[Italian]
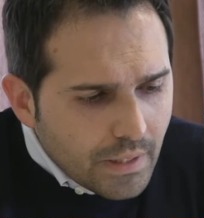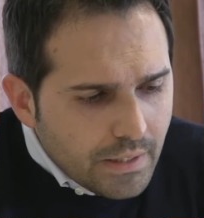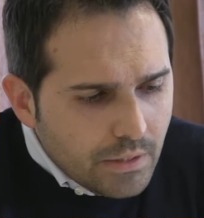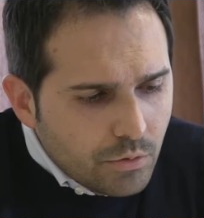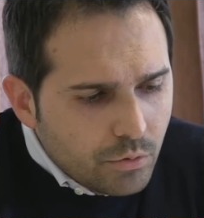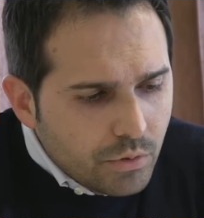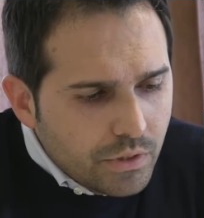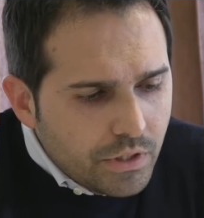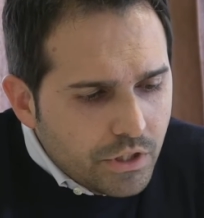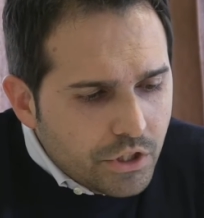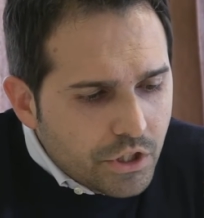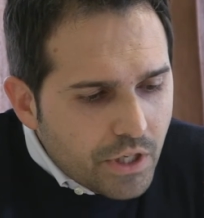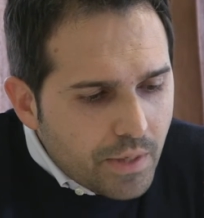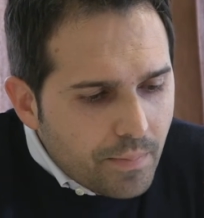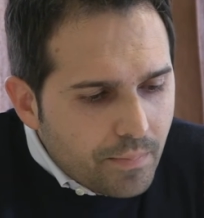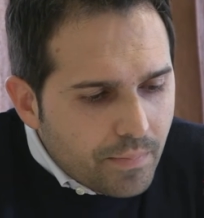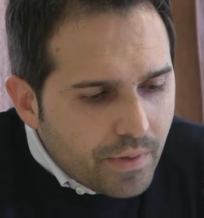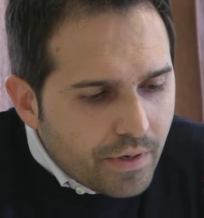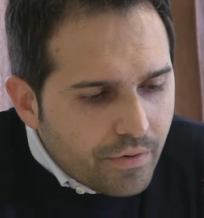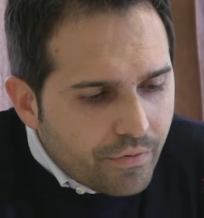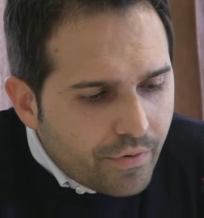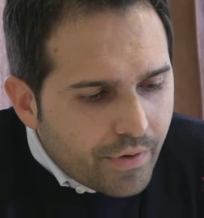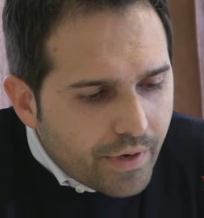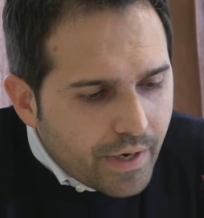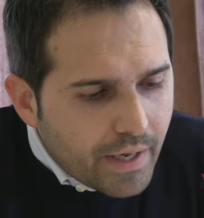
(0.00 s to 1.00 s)
Il 2
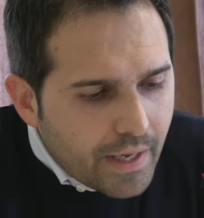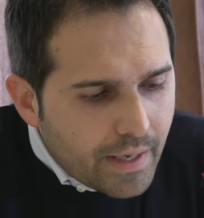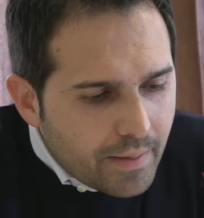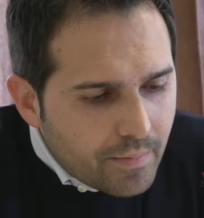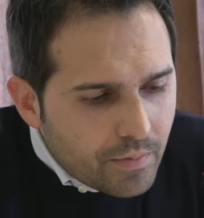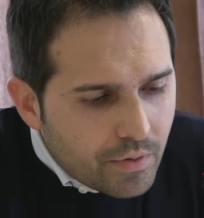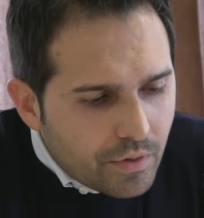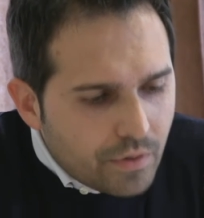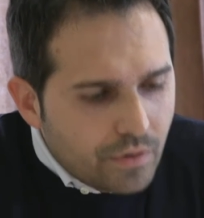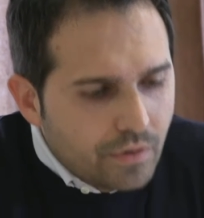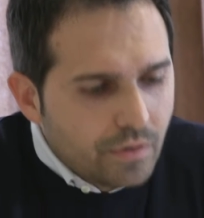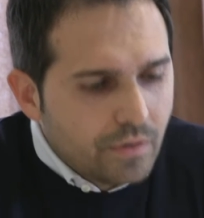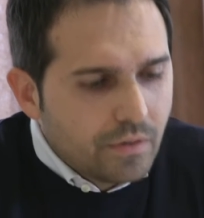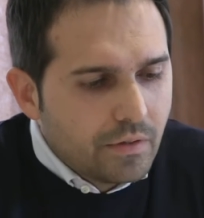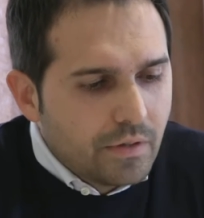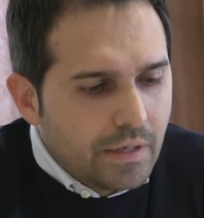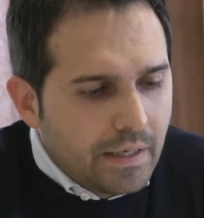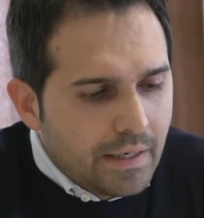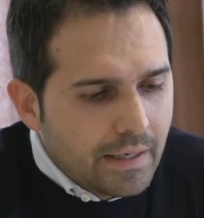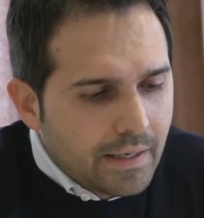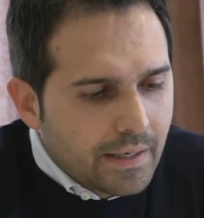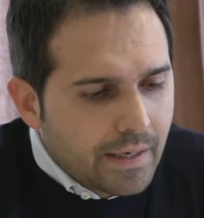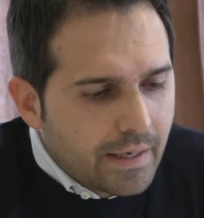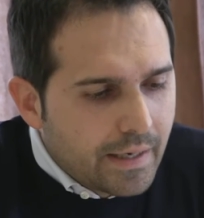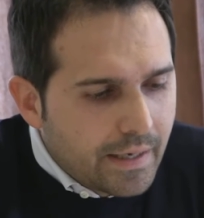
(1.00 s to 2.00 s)
dicembre faremo
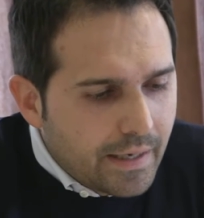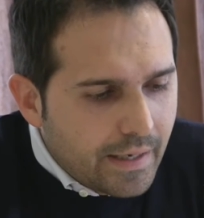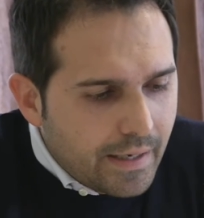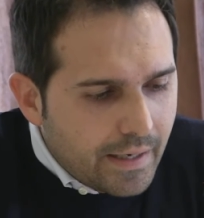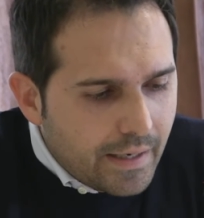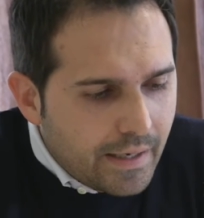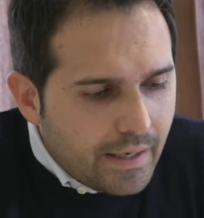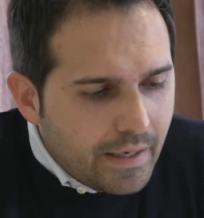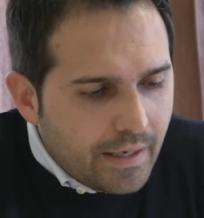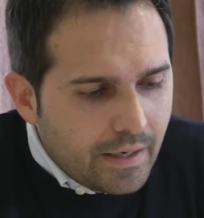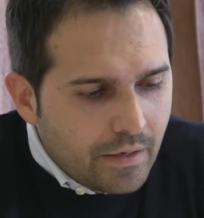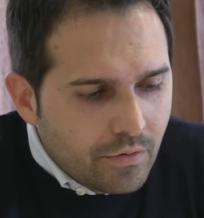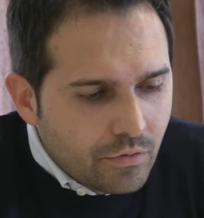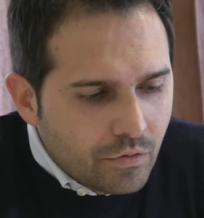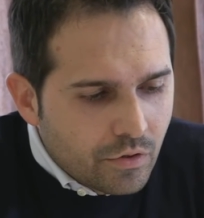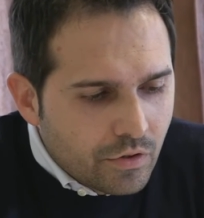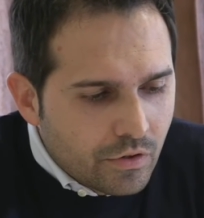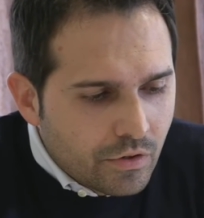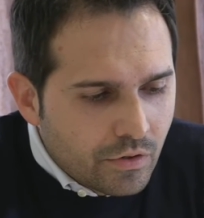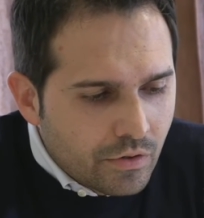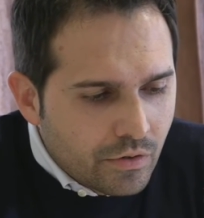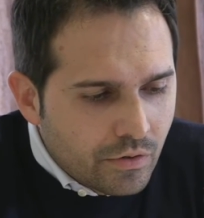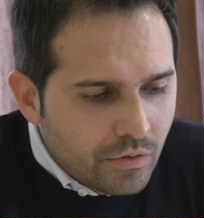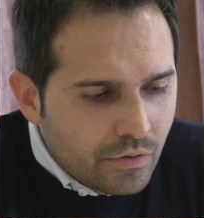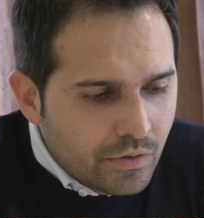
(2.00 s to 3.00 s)
anche
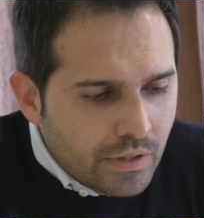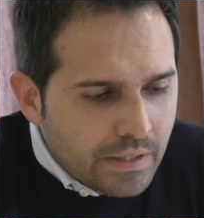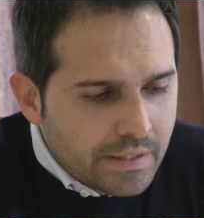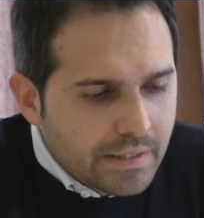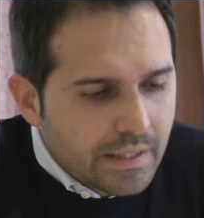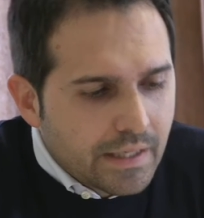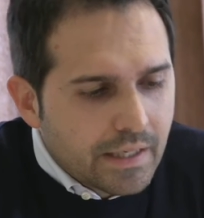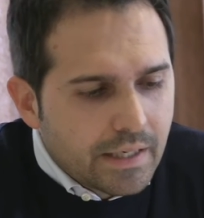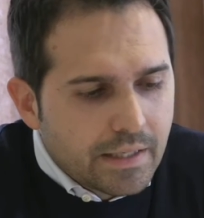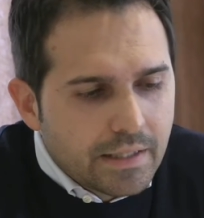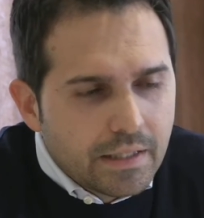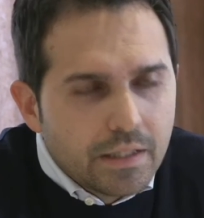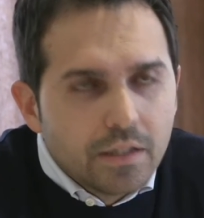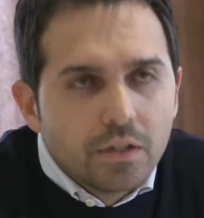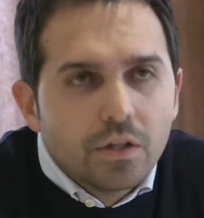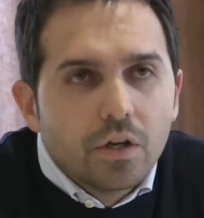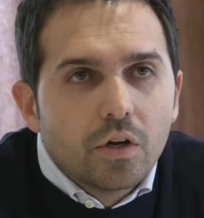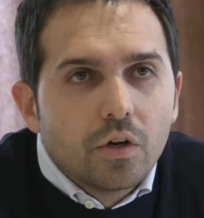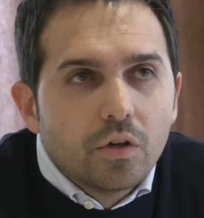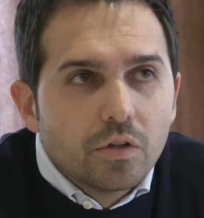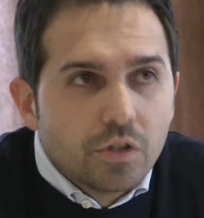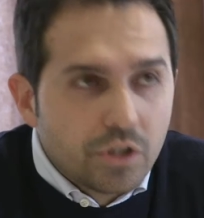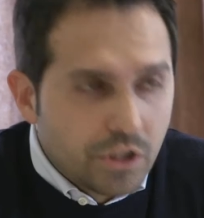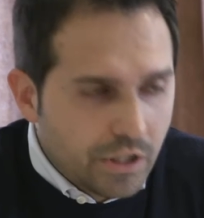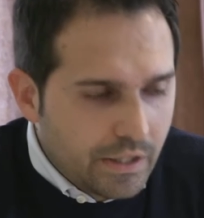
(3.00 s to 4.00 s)
uno, una sagra del
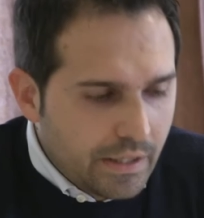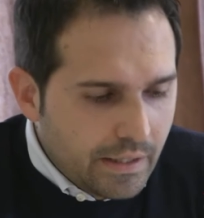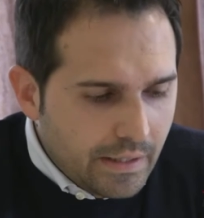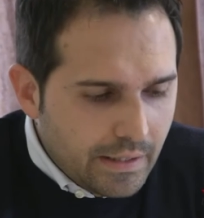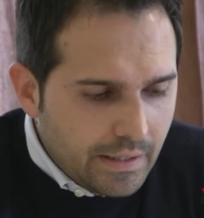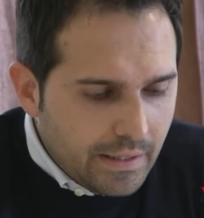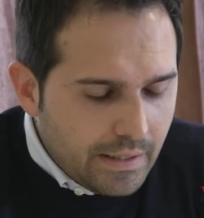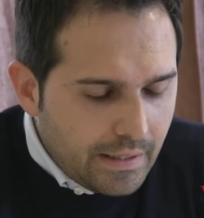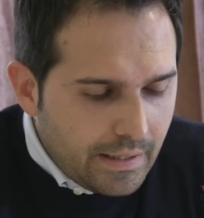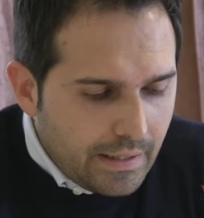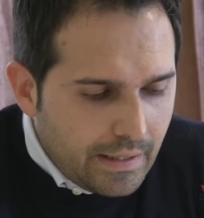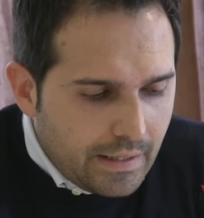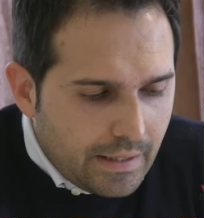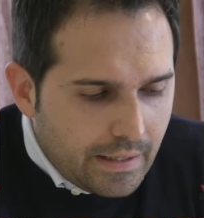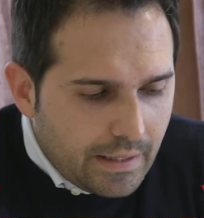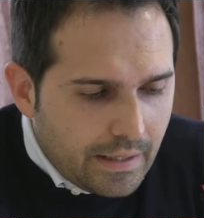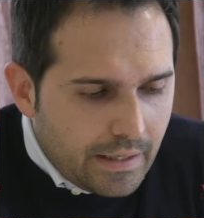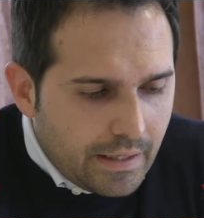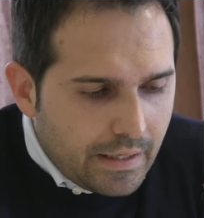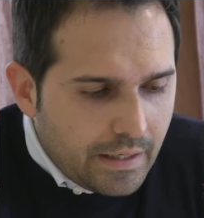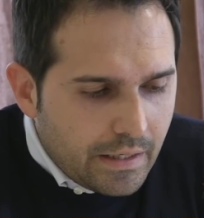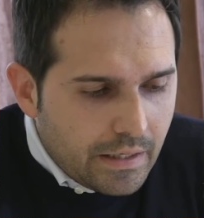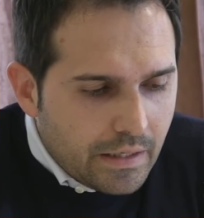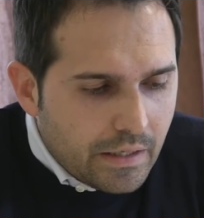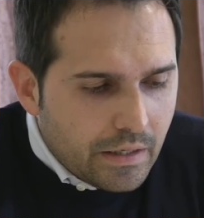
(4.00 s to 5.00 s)
dolce
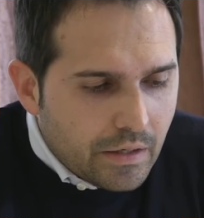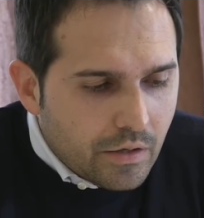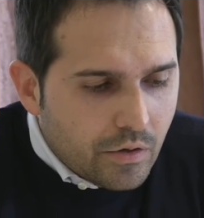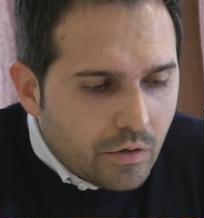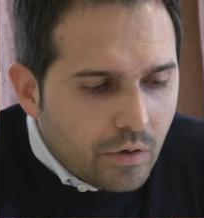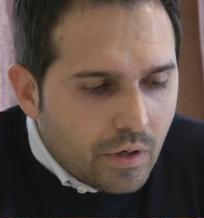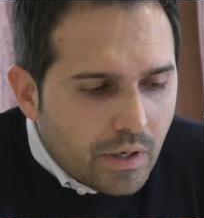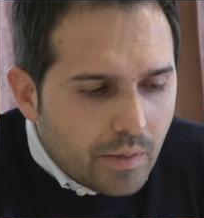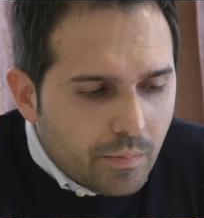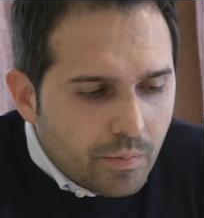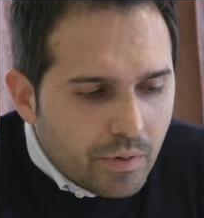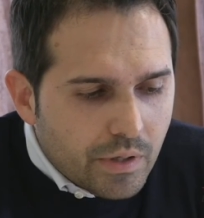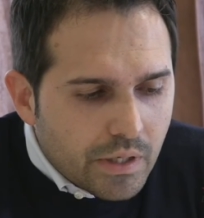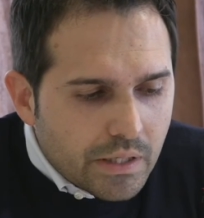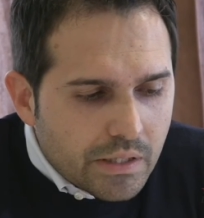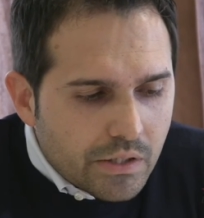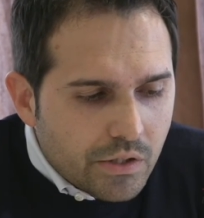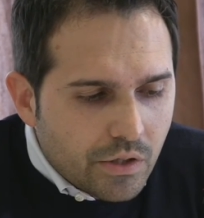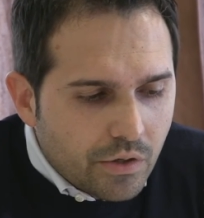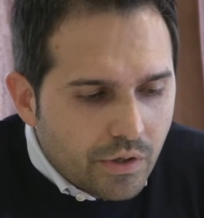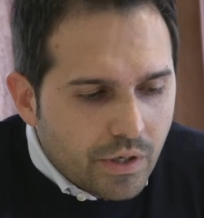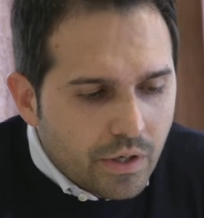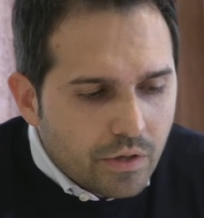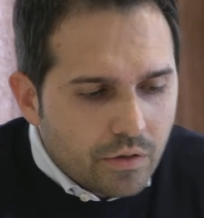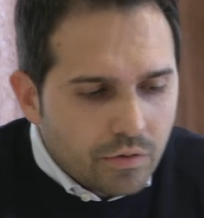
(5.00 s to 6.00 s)
in
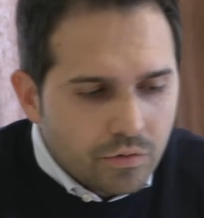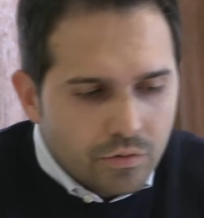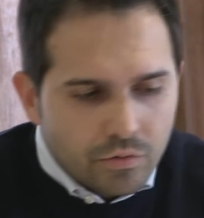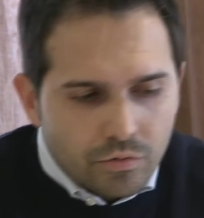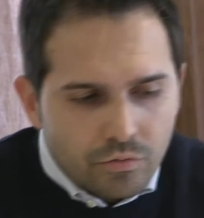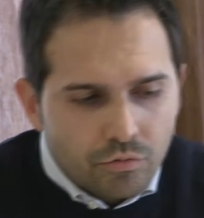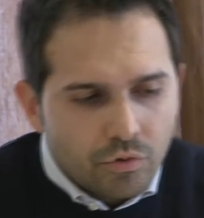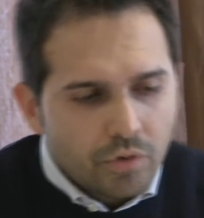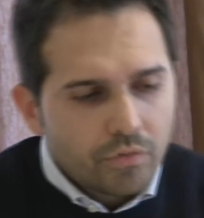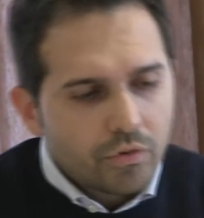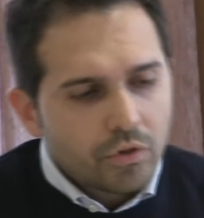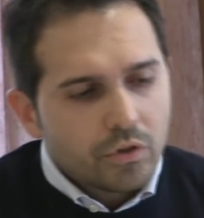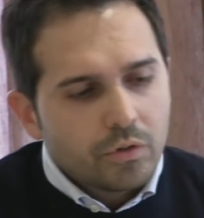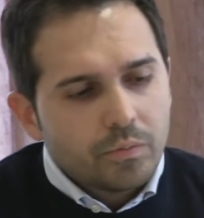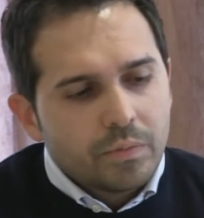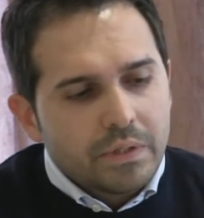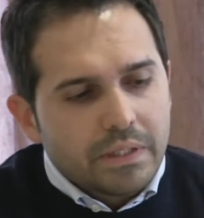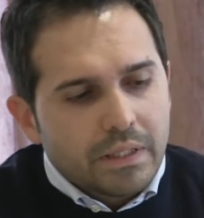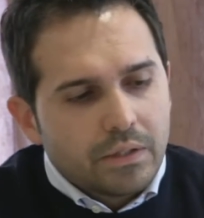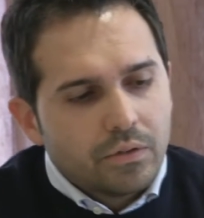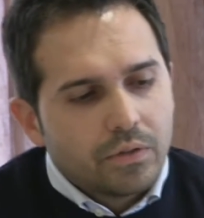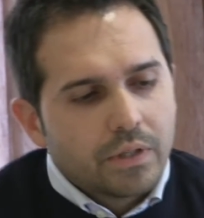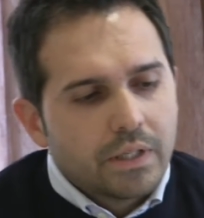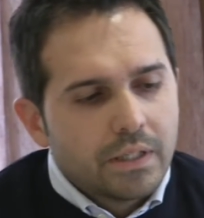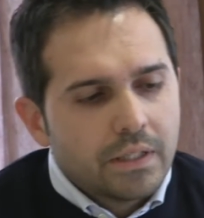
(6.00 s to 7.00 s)
collaborazione con un nuovo
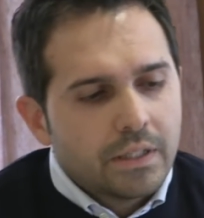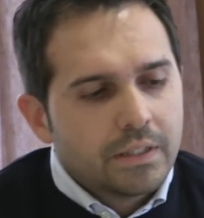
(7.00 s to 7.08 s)
comitato